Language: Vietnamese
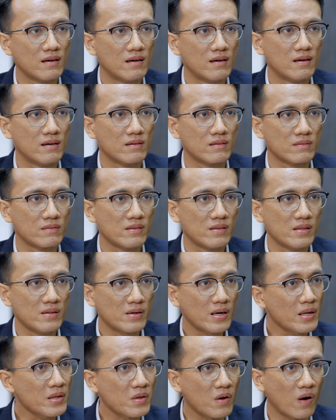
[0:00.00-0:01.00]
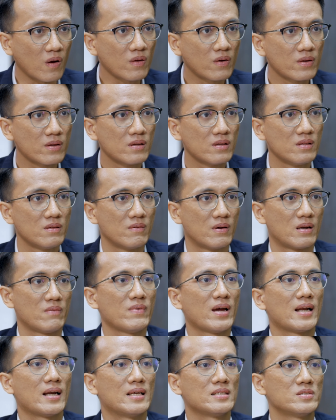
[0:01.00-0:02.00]
uh, rất là nhỏ thôi nhưng mà nó
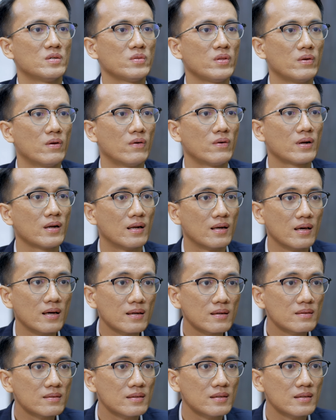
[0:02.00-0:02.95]
mang lại số tiền đổi rất là lớn